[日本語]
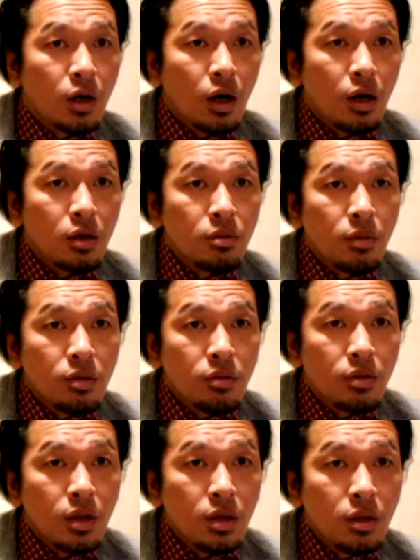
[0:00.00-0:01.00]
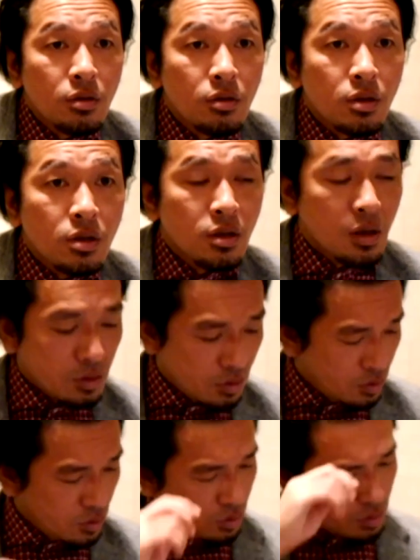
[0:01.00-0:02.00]
りますね。これ近く
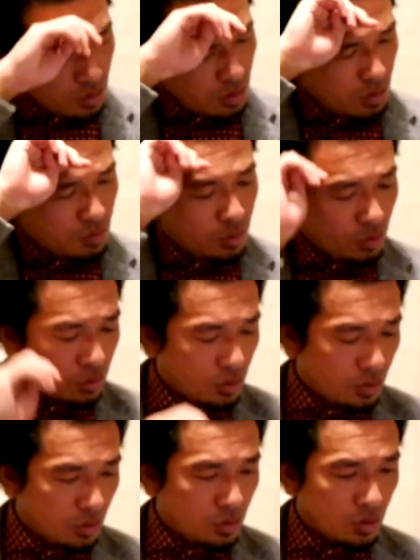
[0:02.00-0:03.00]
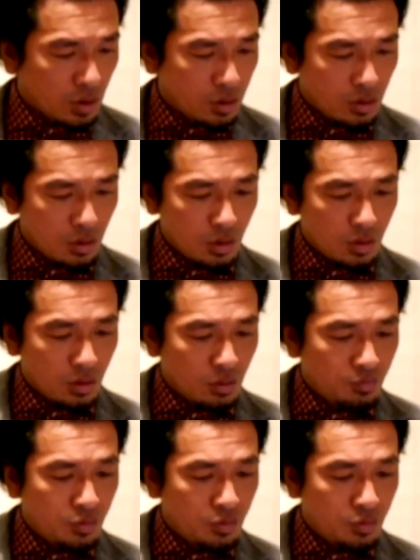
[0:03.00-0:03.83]
のボットとかっていうのはあるんだけど、プラ